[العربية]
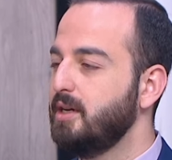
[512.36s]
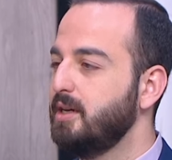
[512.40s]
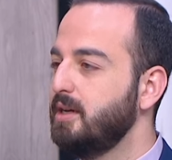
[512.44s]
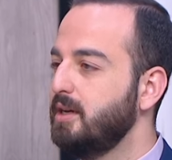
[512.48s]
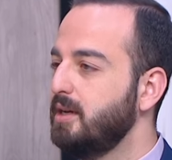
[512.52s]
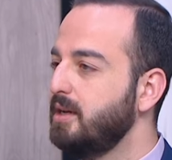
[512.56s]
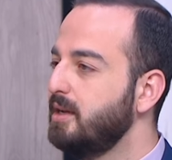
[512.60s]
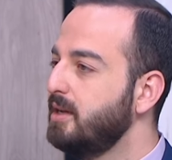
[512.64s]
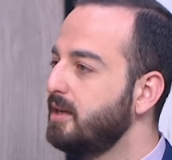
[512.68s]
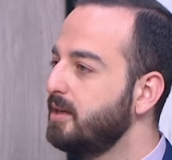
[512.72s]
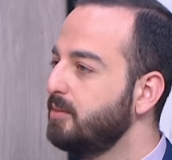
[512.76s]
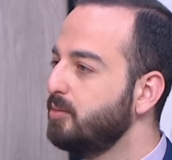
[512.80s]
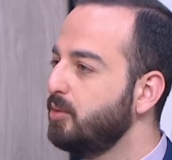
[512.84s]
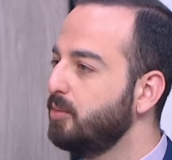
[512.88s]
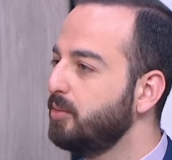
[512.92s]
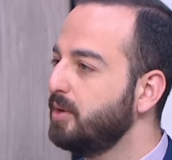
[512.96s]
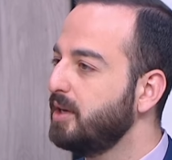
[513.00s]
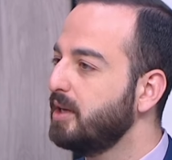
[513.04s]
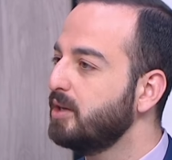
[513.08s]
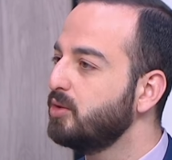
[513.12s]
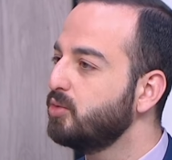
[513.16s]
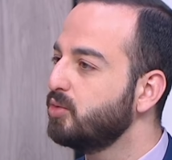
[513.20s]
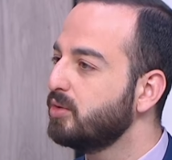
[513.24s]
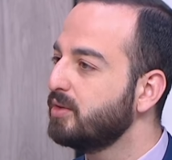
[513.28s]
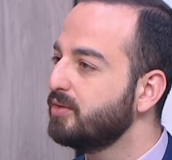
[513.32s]
اللي
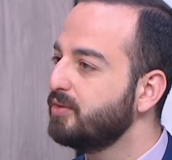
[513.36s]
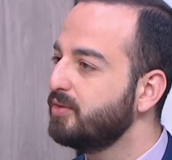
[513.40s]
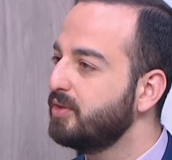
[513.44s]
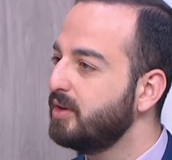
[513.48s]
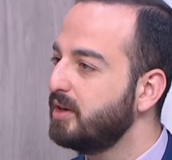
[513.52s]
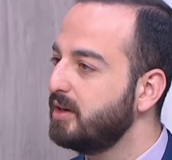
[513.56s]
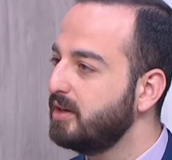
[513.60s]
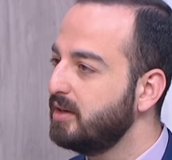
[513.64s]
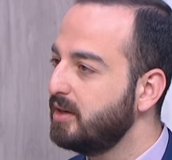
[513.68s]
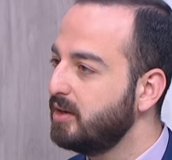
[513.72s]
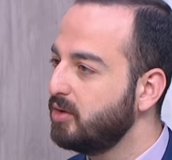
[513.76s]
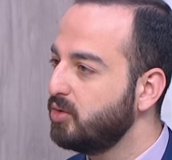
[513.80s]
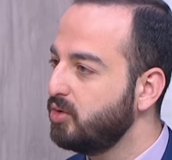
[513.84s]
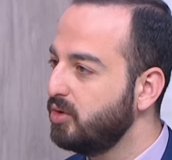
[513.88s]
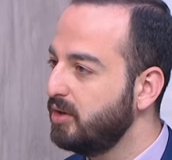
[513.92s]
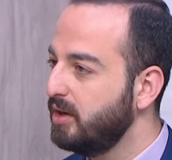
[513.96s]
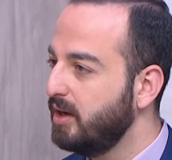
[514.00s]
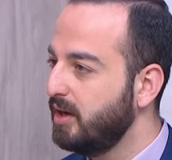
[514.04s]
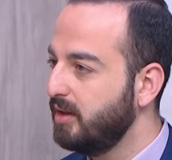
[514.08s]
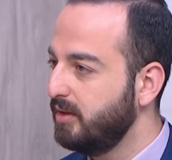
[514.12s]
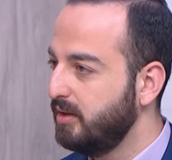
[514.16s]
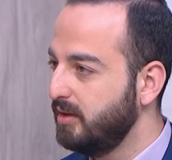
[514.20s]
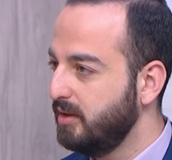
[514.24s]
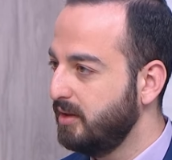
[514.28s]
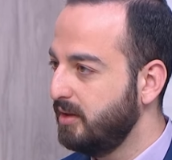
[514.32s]
ممكن توفر لنا كل
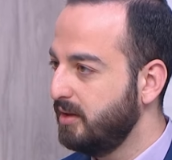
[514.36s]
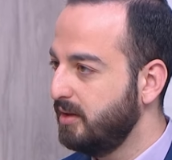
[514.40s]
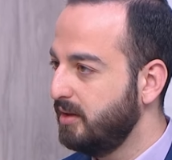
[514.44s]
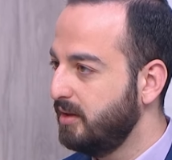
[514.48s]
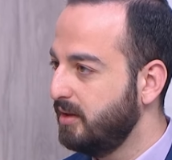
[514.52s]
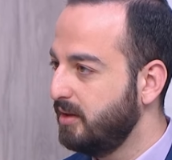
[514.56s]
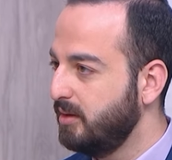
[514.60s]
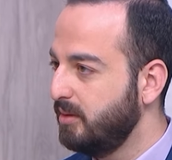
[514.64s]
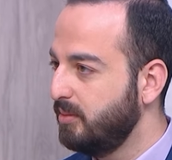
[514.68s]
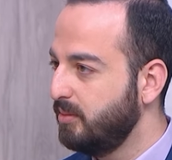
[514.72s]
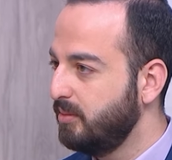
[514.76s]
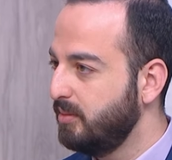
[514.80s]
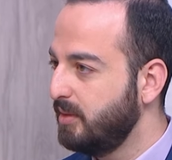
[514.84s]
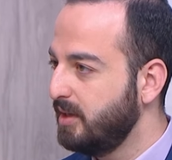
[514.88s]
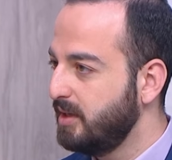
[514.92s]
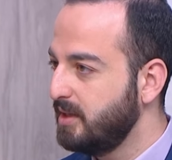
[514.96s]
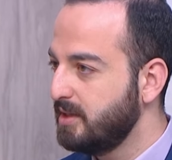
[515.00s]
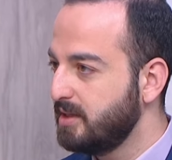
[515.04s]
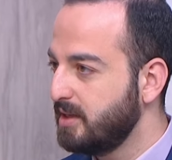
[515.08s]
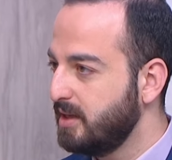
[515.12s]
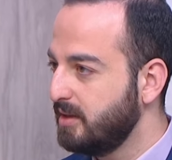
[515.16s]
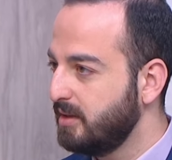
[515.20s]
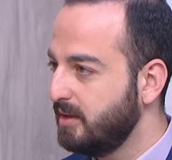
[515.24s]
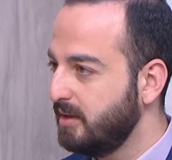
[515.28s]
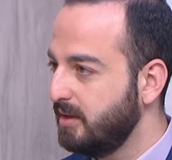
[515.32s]
هذه
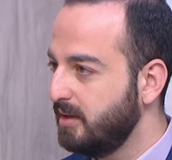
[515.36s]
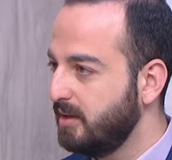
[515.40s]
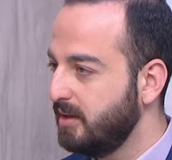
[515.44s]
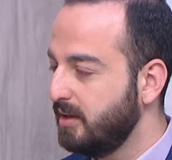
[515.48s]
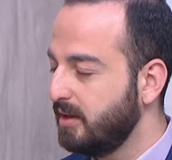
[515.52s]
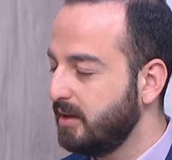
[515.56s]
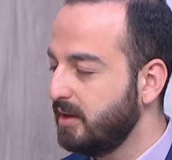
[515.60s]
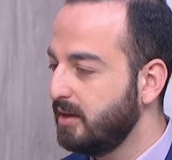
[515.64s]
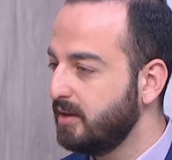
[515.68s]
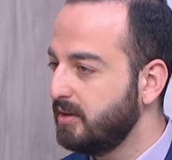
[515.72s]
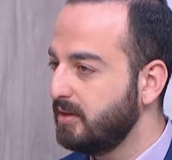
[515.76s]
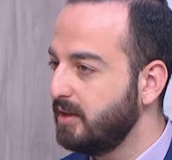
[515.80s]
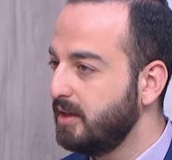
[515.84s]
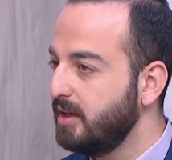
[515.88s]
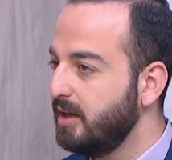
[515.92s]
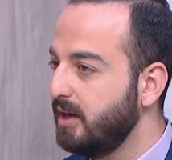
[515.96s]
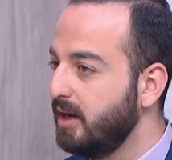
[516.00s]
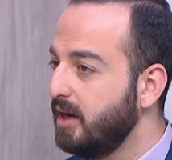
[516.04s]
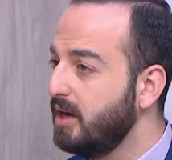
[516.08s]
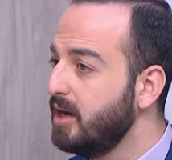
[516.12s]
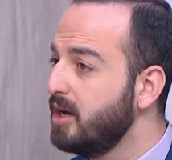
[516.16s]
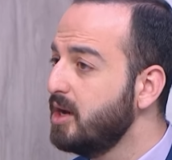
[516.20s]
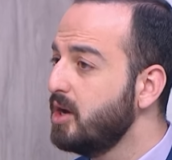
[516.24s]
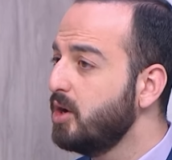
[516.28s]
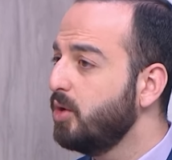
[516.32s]
الميزات اللي
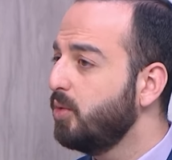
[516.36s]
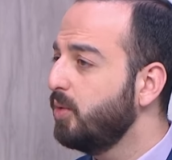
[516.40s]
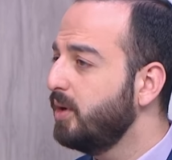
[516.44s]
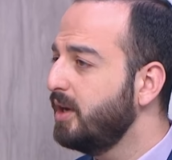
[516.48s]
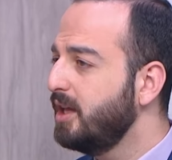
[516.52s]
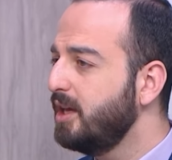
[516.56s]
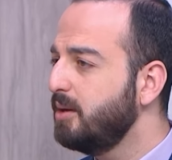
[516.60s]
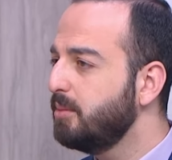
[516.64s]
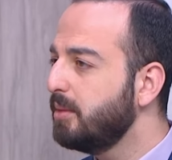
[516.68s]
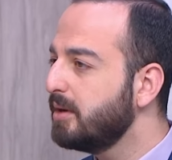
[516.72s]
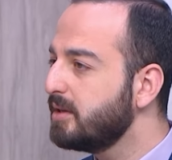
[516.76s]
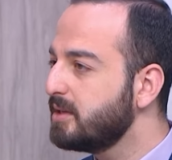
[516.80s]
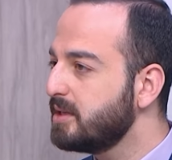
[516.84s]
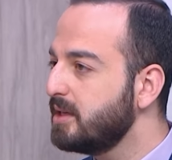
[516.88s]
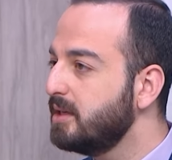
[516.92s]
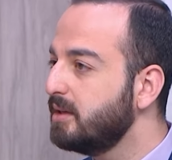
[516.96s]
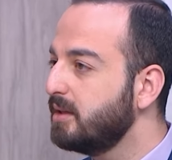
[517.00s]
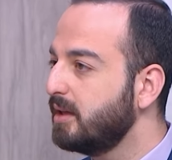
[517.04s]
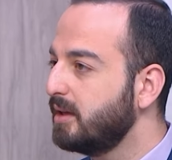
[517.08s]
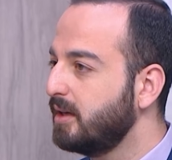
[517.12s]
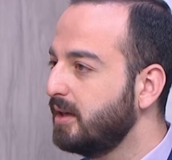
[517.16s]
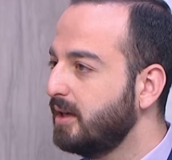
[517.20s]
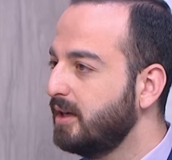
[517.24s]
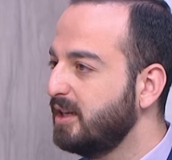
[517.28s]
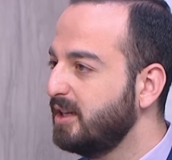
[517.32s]
ذكرتيها واللي هي
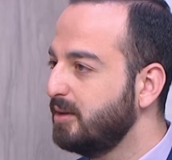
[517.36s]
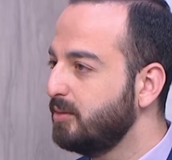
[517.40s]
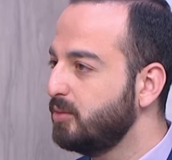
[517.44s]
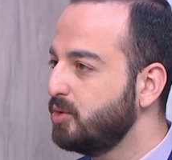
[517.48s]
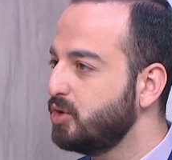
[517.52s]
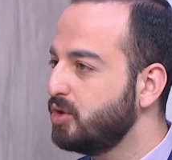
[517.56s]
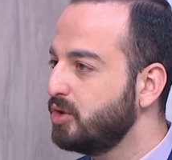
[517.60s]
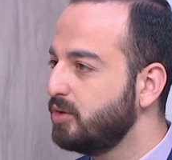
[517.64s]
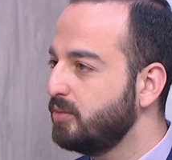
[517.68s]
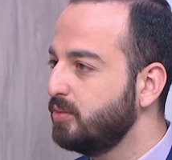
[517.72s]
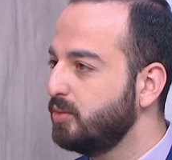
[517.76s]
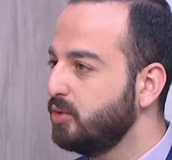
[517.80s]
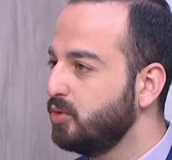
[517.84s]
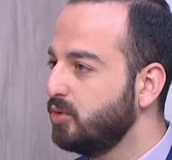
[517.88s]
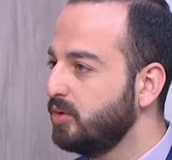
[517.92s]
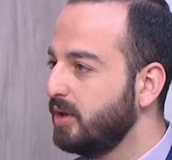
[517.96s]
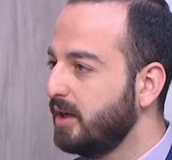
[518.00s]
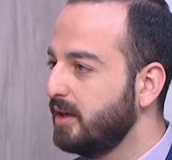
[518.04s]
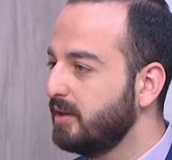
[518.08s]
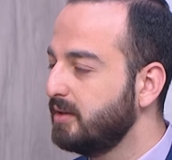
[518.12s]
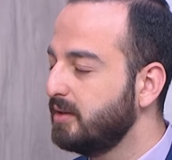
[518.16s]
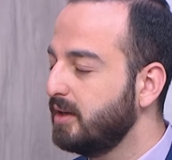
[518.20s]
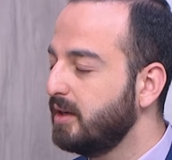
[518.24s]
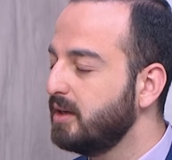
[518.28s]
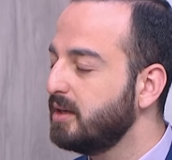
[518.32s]
بسيطه يعني مش بدون
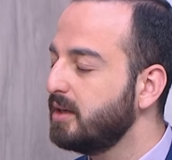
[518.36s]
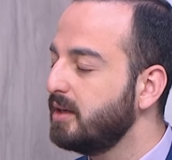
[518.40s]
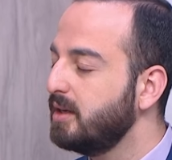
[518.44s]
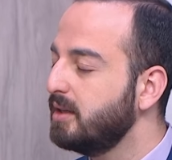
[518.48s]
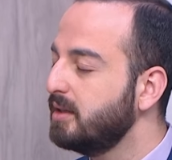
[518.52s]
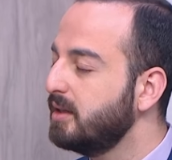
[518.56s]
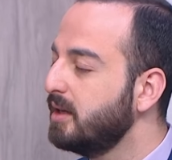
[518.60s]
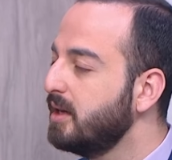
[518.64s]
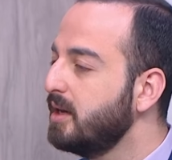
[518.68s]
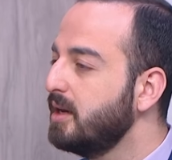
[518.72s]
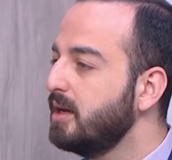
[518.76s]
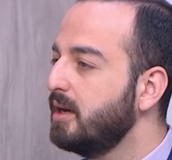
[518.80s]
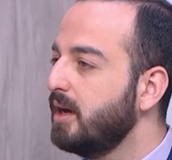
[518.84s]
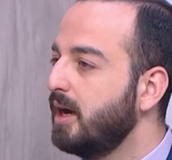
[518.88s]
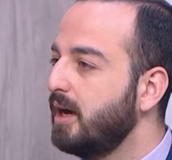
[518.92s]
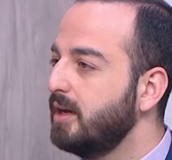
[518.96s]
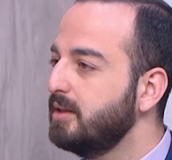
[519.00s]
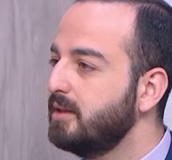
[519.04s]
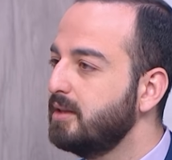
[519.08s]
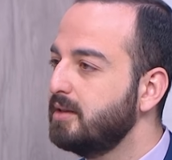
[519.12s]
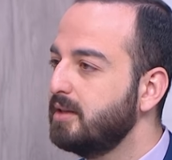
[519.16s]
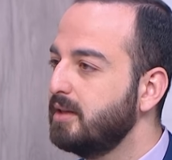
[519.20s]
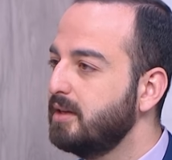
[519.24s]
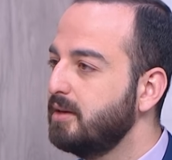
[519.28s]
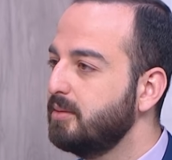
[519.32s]
اي تعقيد
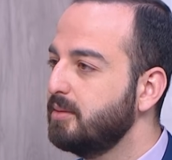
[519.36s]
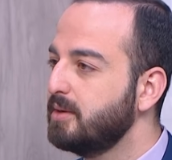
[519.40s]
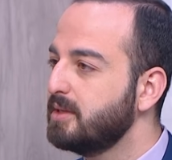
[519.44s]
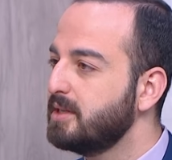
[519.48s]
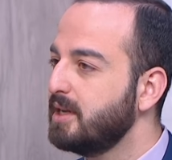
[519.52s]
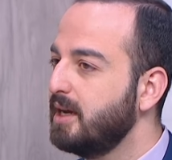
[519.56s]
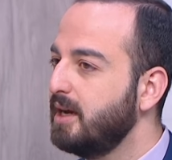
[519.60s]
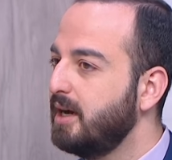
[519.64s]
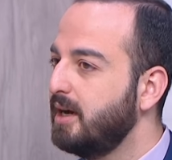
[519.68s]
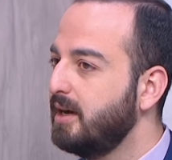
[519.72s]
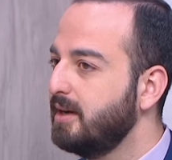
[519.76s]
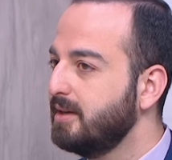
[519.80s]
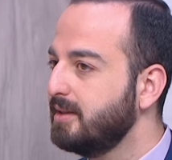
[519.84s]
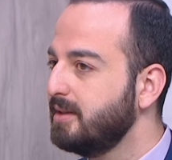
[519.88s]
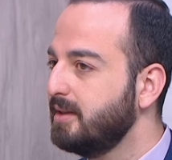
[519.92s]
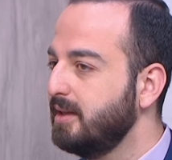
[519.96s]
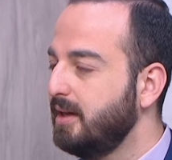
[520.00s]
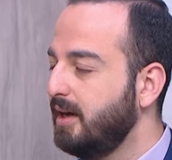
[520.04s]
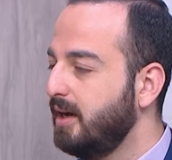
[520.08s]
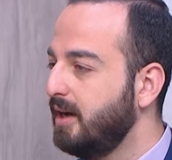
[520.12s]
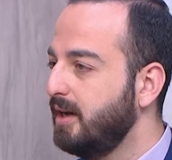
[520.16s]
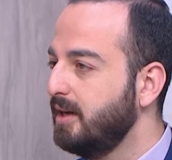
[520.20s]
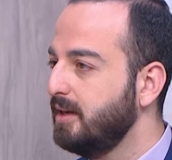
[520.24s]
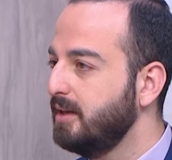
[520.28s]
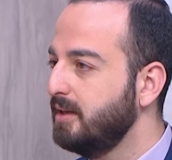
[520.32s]
عاده المساحات
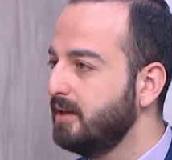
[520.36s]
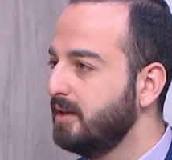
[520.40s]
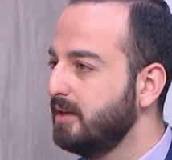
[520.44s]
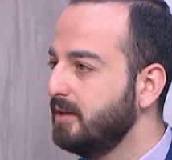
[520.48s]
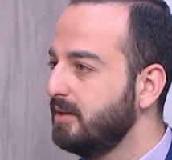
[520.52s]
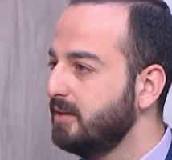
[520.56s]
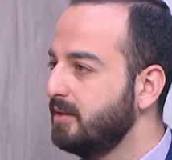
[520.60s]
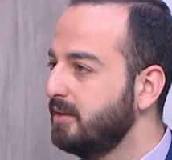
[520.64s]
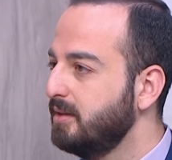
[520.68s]
لعائله